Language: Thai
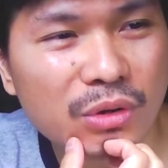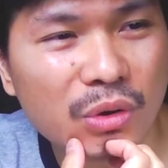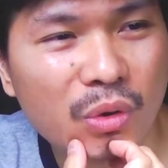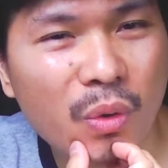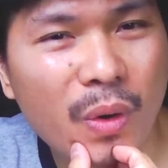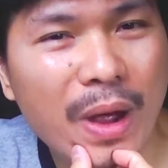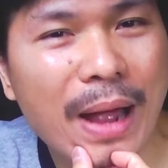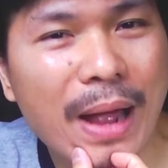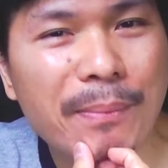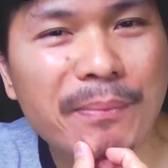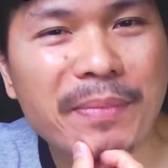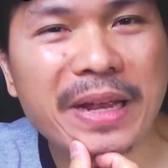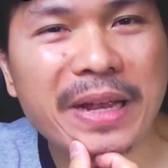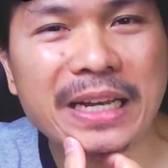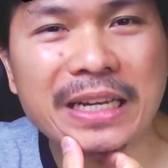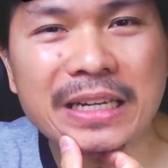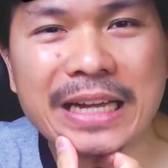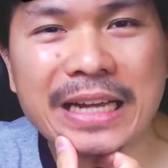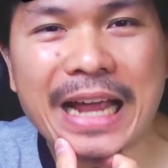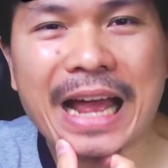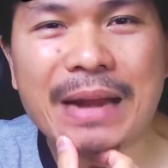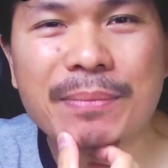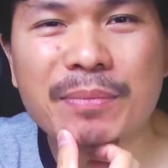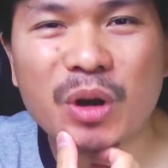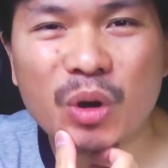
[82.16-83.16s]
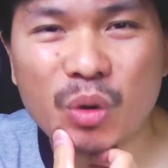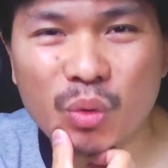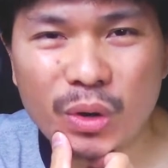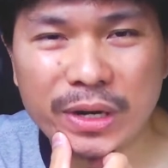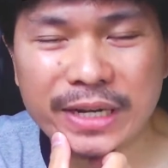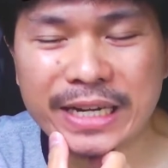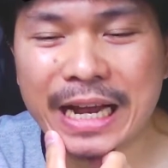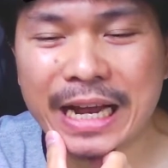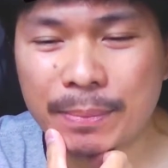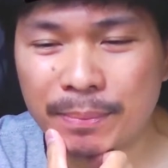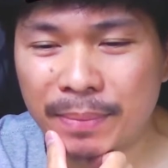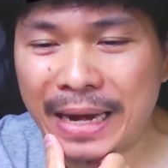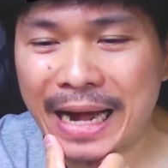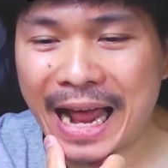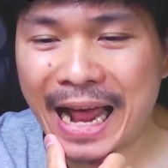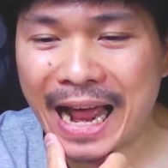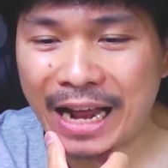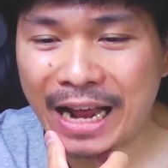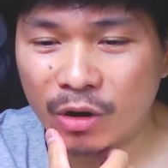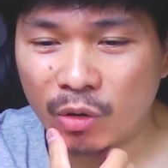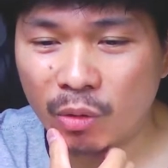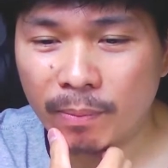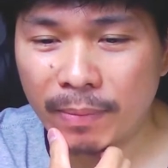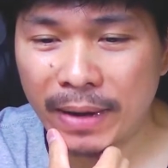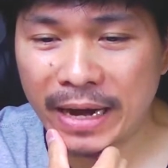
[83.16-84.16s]
ความเป็นการประกวดGunpla
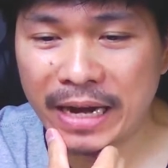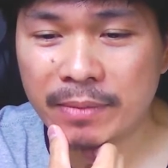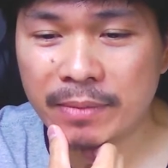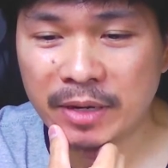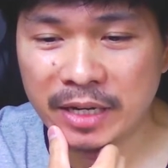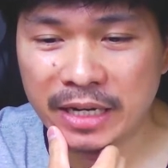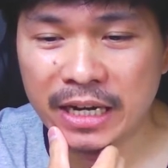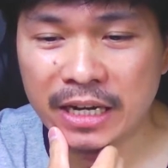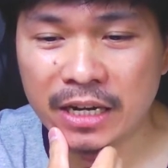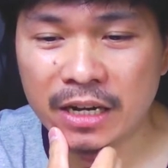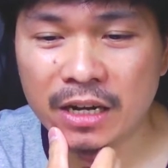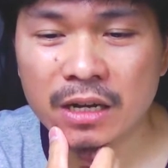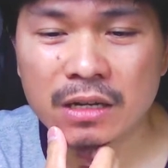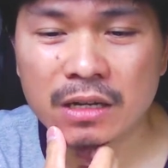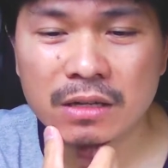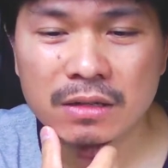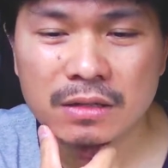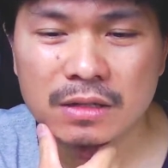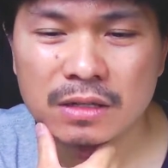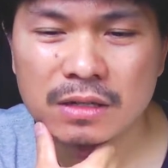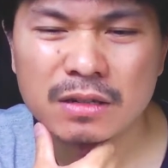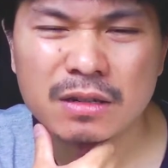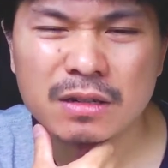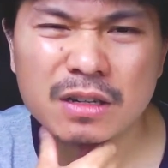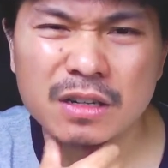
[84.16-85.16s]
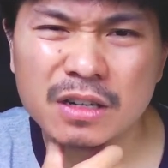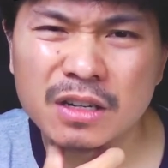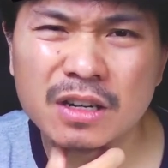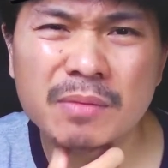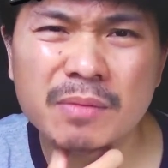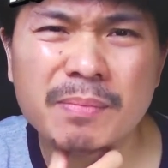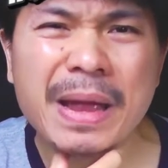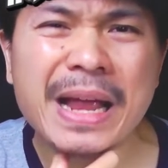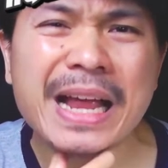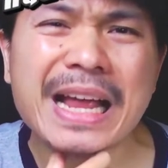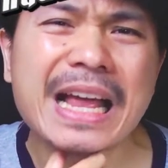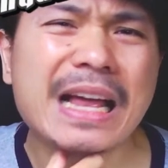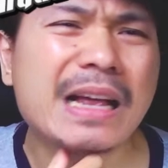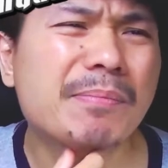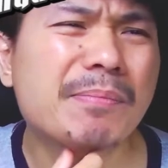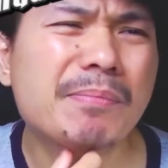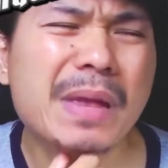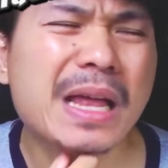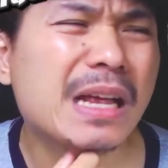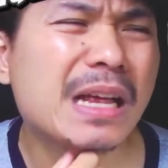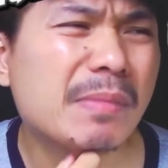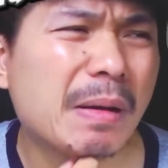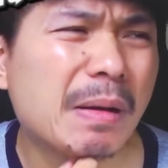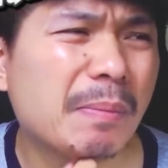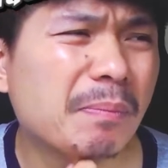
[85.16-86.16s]
ลงไปเหมือนกันเนาะ
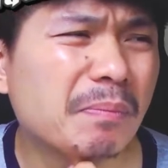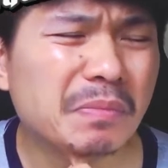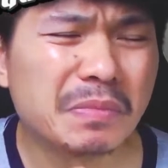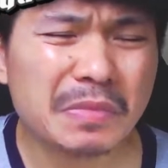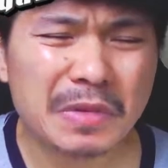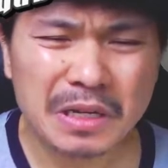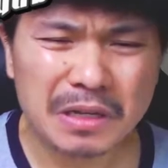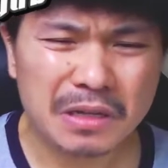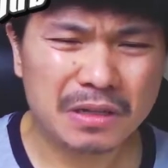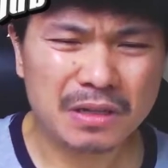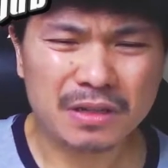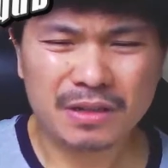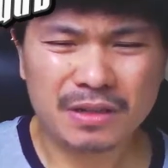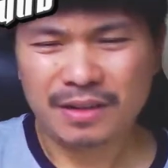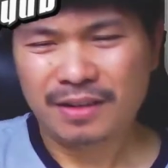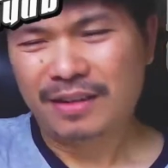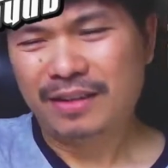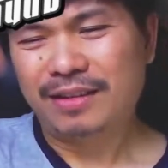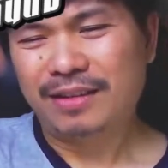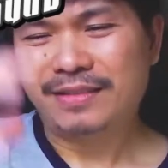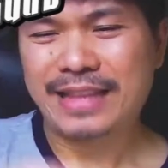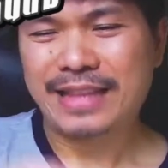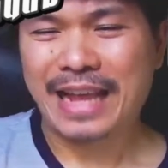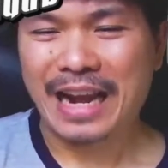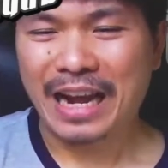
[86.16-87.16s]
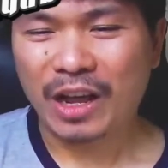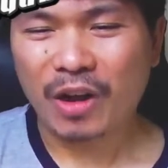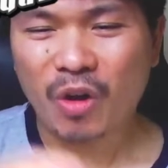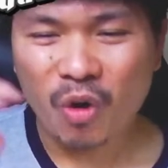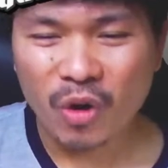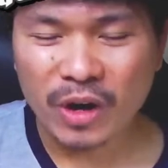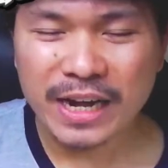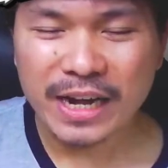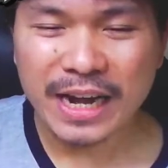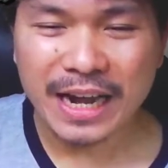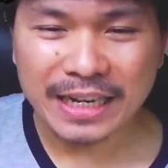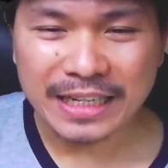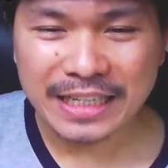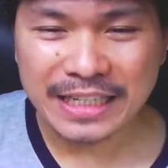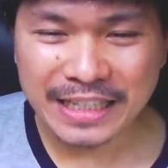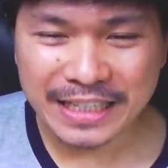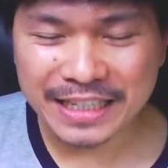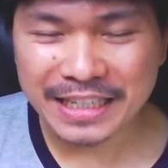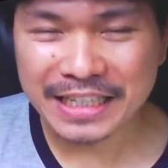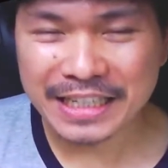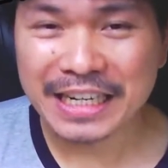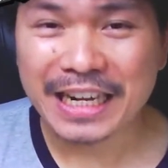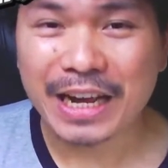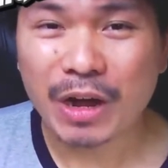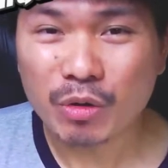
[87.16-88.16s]
แม่งแบบแต่ละคนอ่ะ
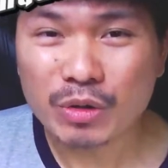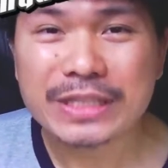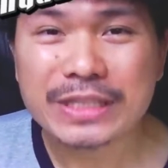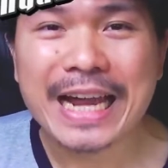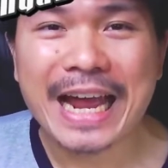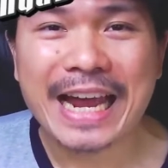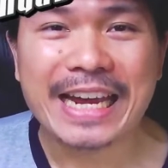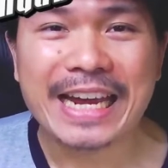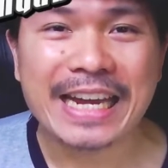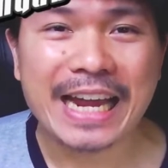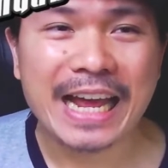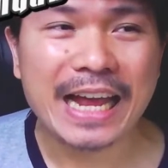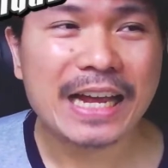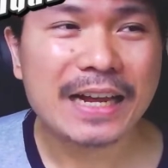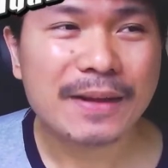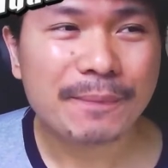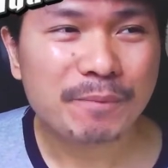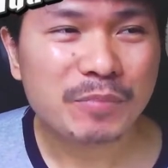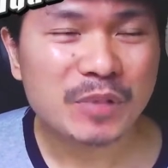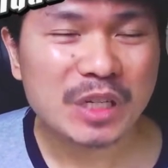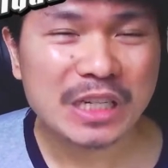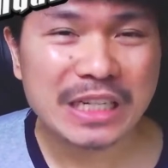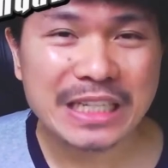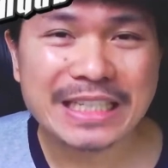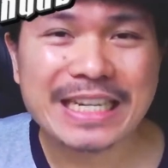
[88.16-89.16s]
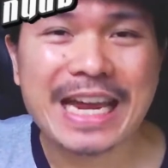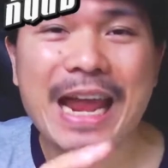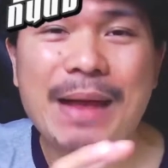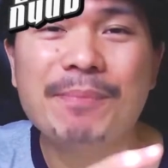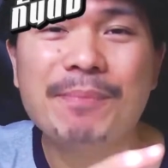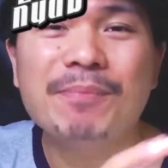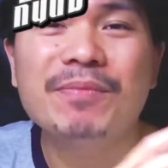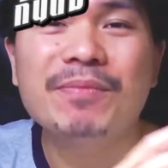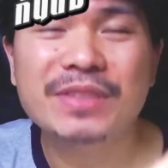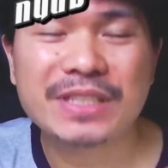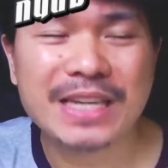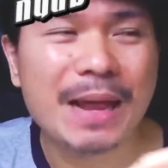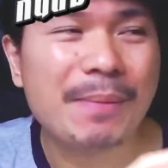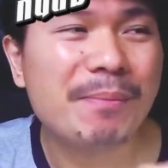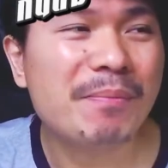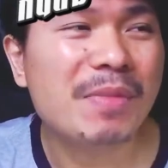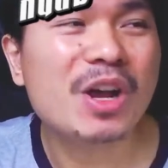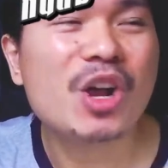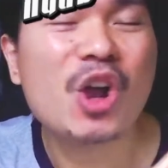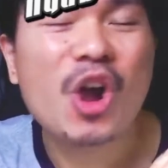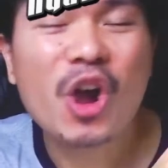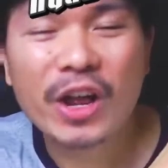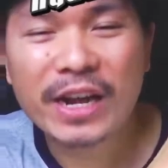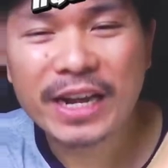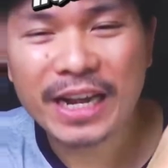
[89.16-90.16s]
คือเข้าใจนะคือแชมป์เมื่
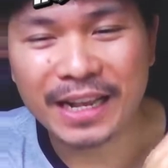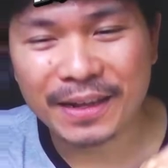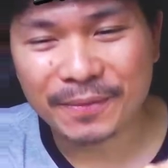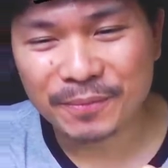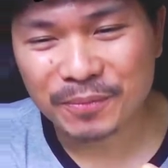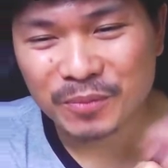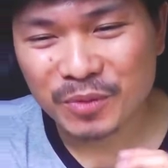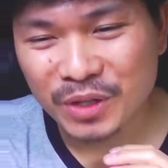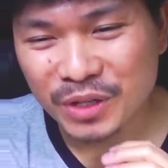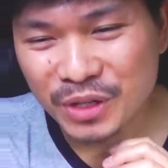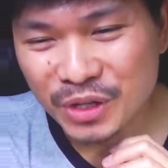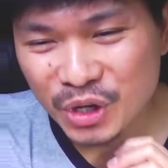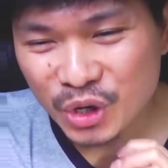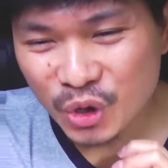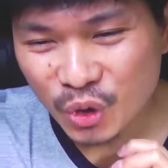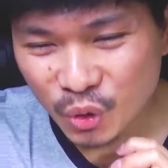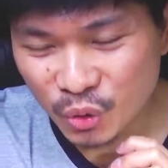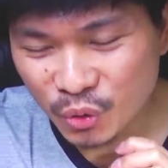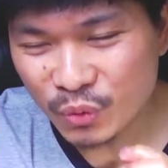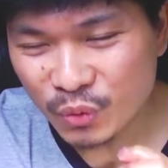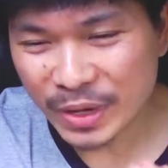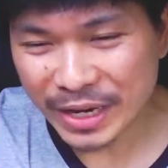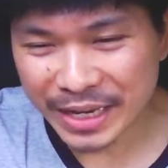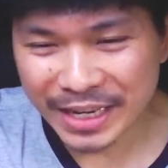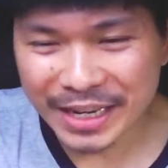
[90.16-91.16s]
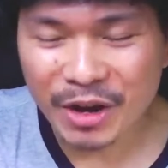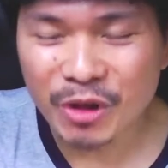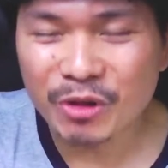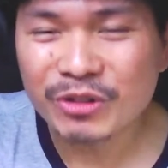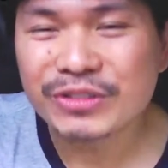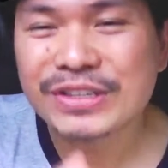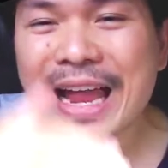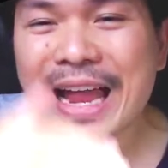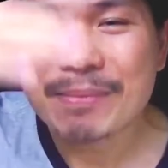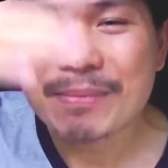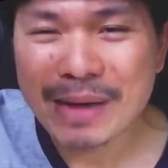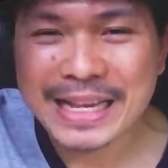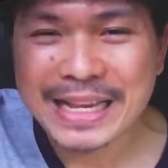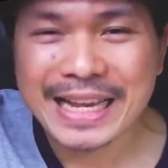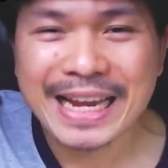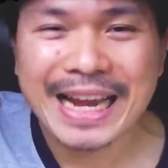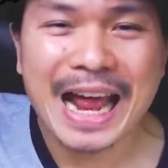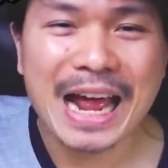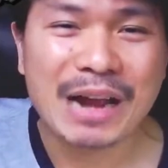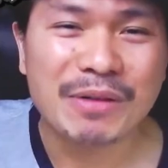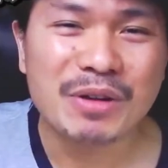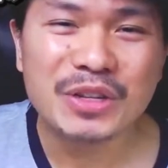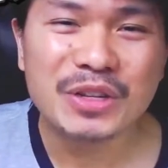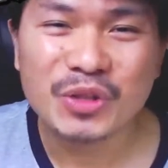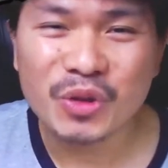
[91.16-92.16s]
อก่อนอ่ะคุณวินเขาสร้างมาตร
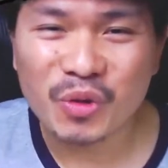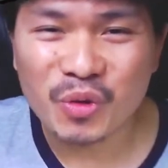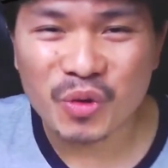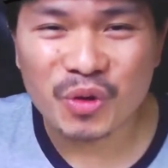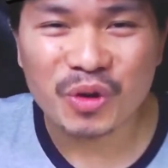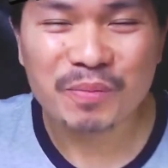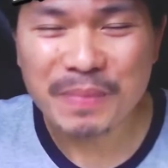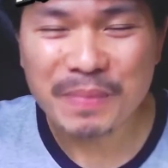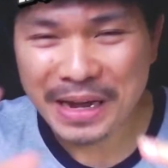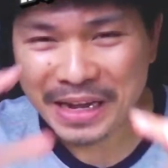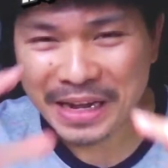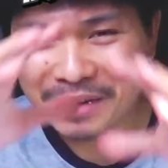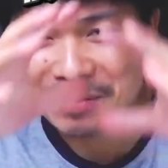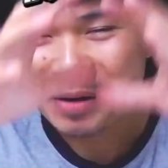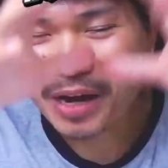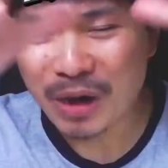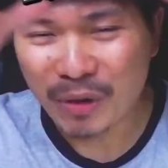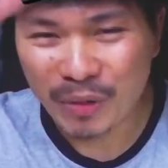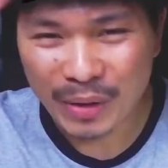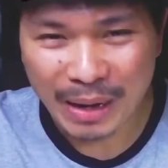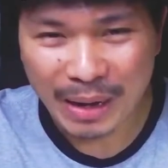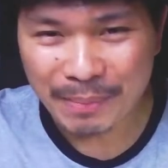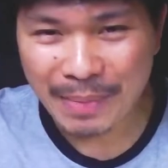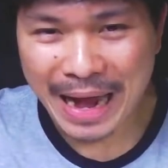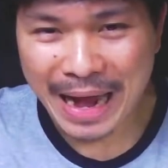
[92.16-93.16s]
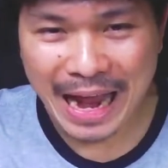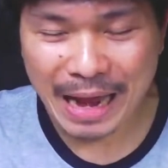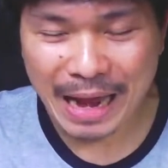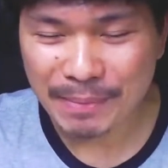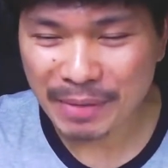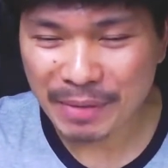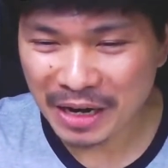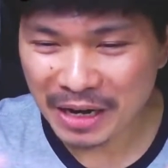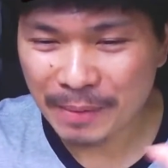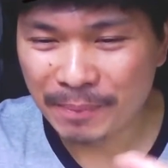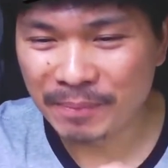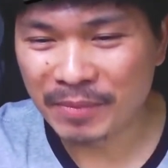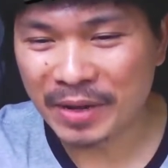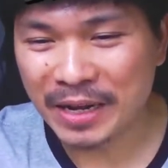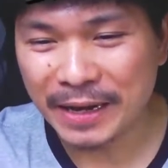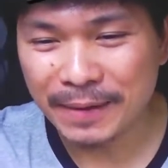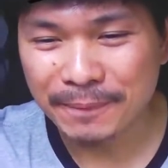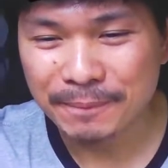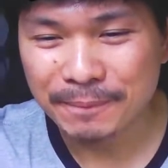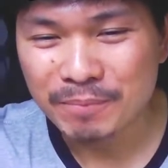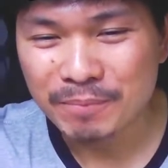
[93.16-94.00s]
ฐานไว้สูงเป็นไดโอรามามาเริ่มเลย